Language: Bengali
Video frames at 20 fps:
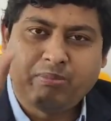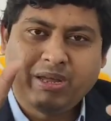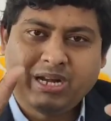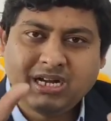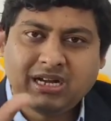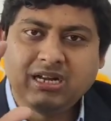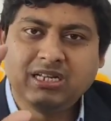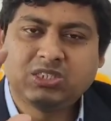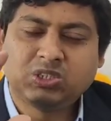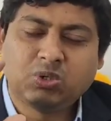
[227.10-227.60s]
এবং
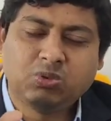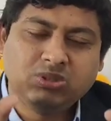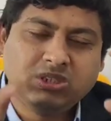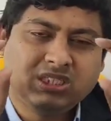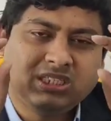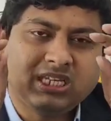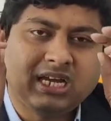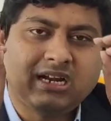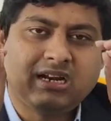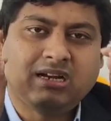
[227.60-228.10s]
মেরিট লিস্ট
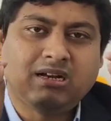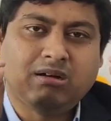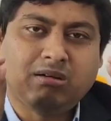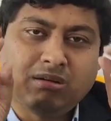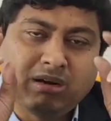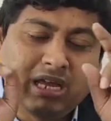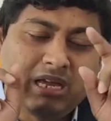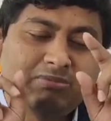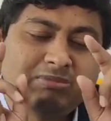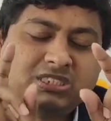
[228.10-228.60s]
অনুযায়ী তার
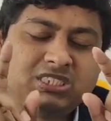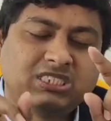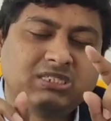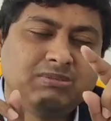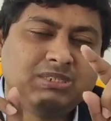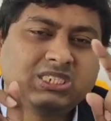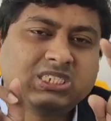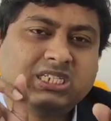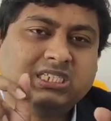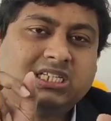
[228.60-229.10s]
এম
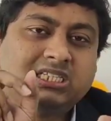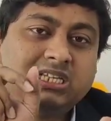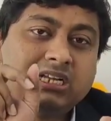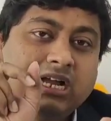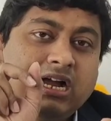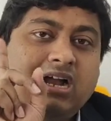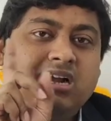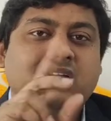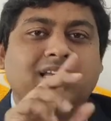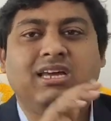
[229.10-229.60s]
এস এম এসটা
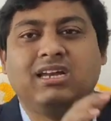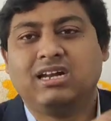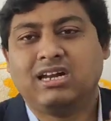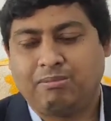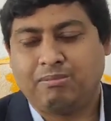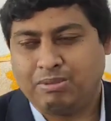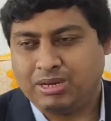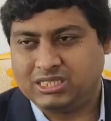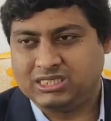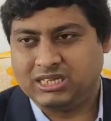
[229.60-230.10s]
যাতে
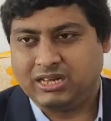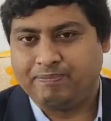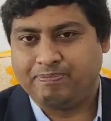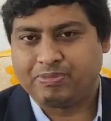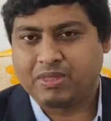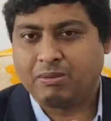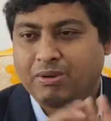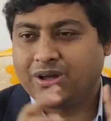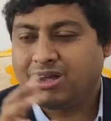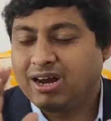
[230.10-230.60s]
গার্ডিয়ানের নাম্বারে
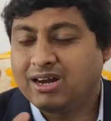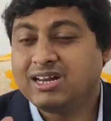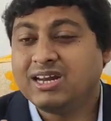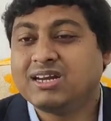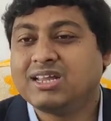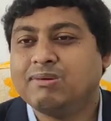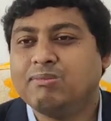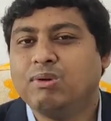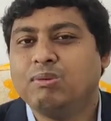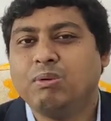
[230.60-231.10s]
যায় এবং
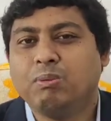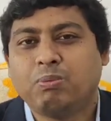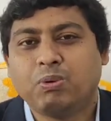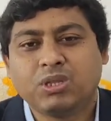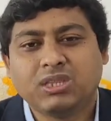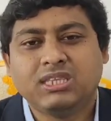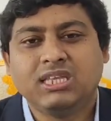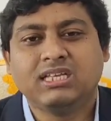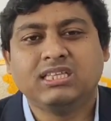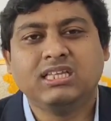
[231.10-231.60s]
গার্ডিয়ানকে
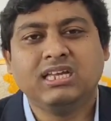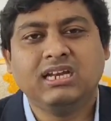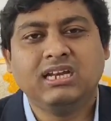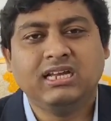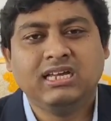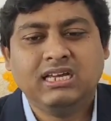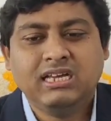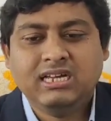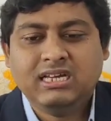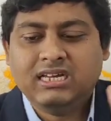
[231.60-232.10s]
বলবো প্রত্যেক
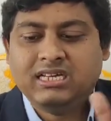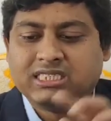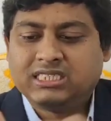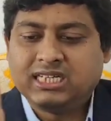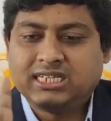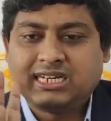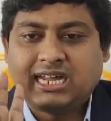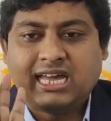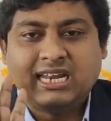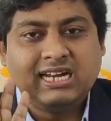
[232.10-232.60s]
দিন
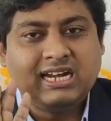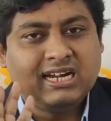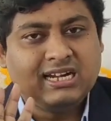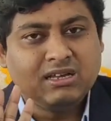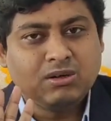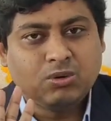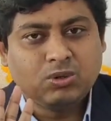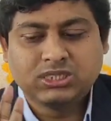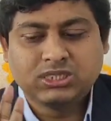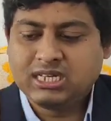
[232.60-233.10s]
সে
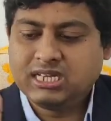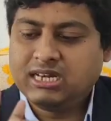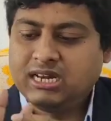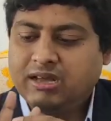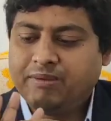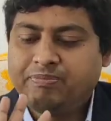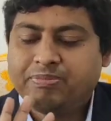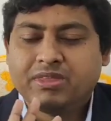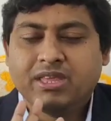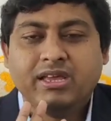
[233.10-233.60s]
ডায়েরি রাইটিং করছে
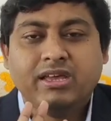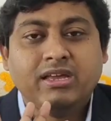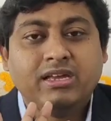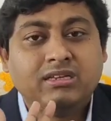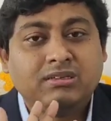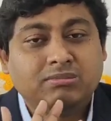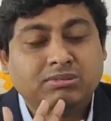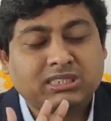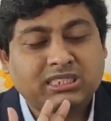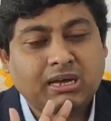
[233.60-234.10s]
কিনা
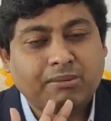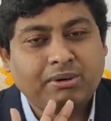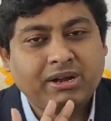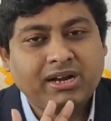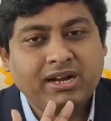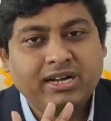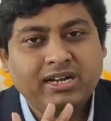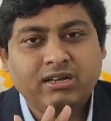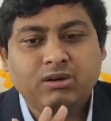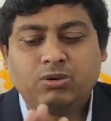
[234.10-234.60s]

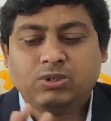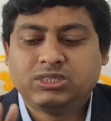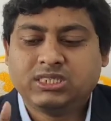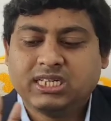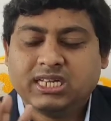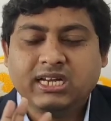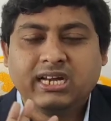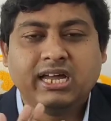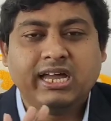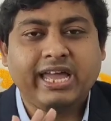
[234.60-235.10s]
সামারি রেটিং
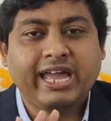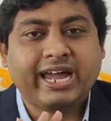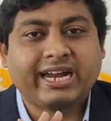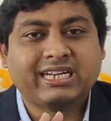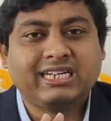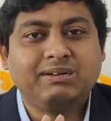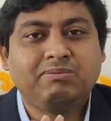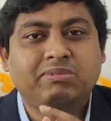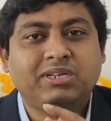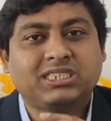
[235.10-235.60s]
করছে কিনা
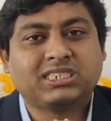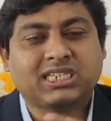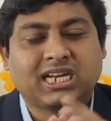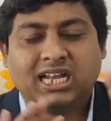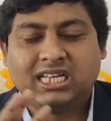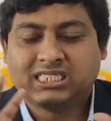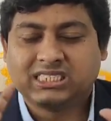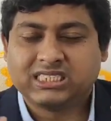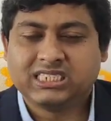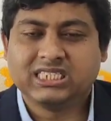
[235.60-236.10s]
অ্যাক্টিভ
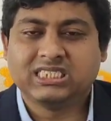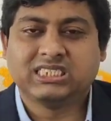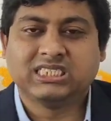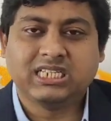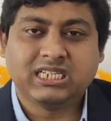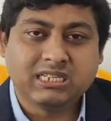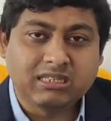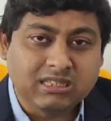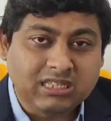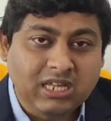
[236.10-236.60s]
টেস্ট ক্লাস
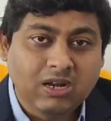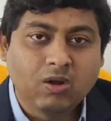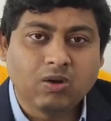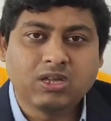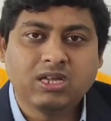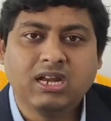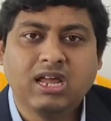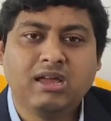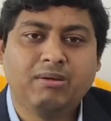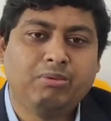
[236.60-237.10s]
টেস্ট সে
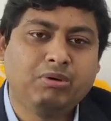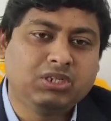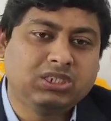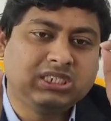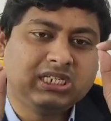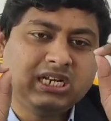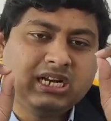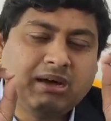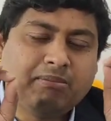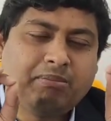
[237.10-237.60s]
দিল কিনা
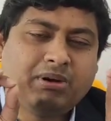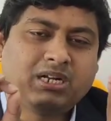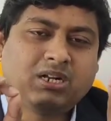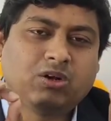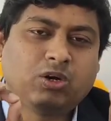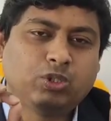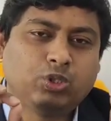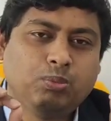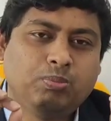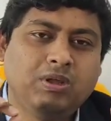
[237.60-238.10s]
এবং সে
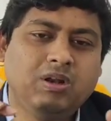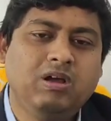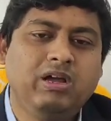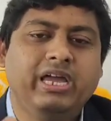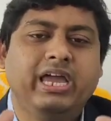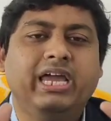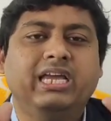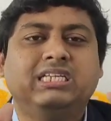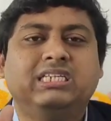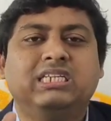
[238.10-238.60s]
নাম্বারটা কত
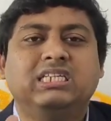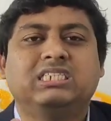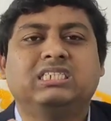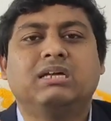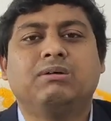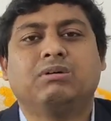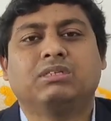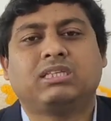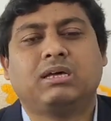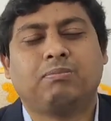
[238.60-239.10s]
পেলো এই
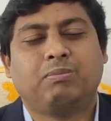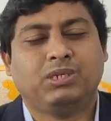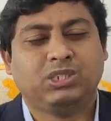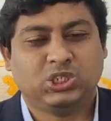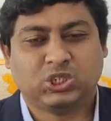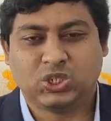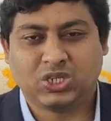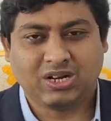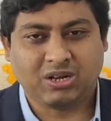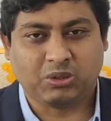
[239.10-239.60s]
জিনিসটা এবং
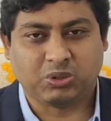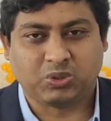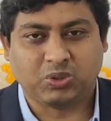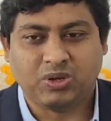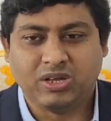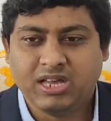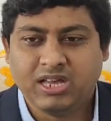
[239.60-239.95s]
তার পজিশনটা